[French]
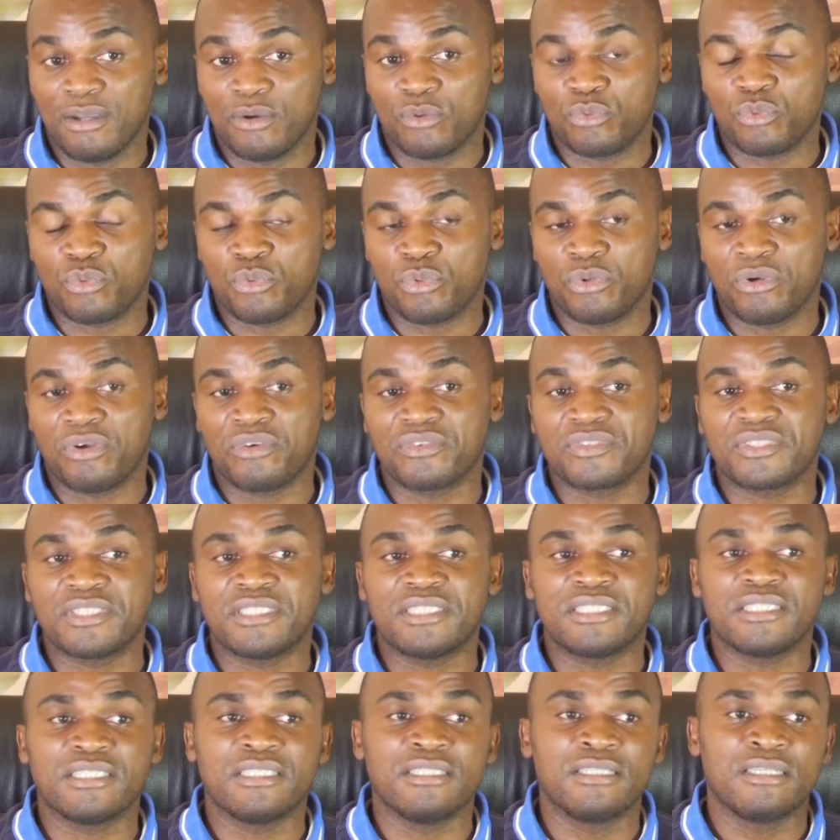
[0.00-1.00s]
en l'occurrence
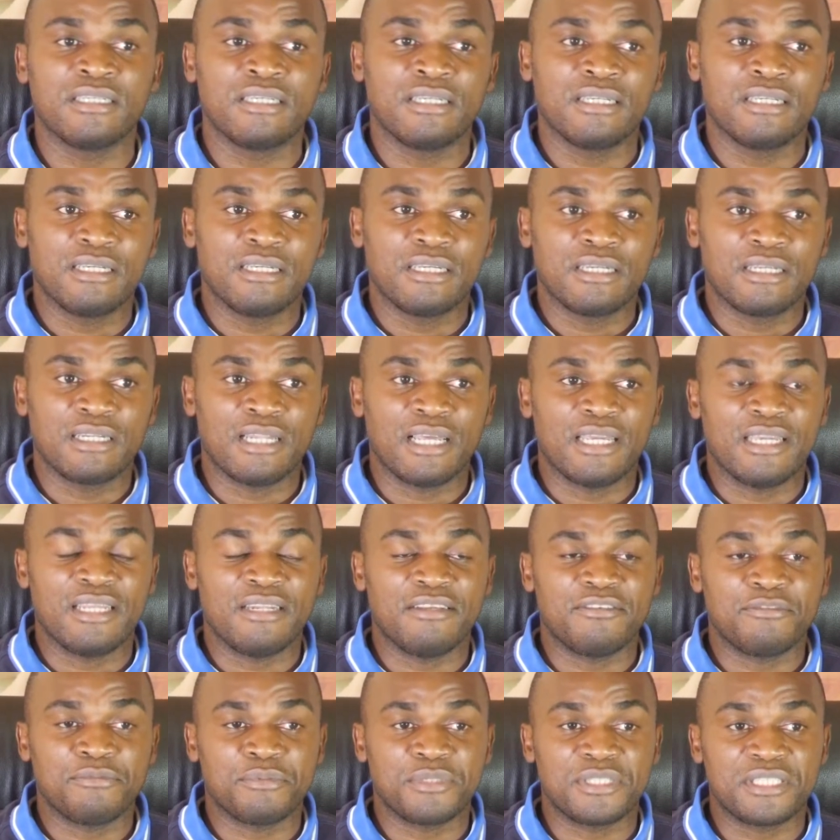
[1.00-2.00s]
ici la
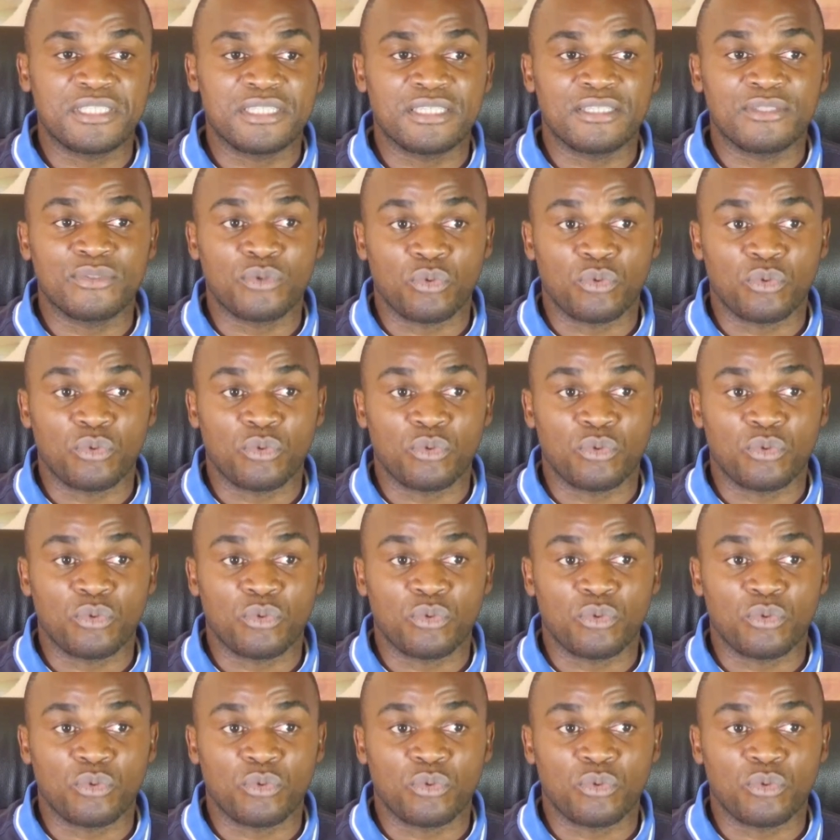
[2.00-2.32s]
LFPC.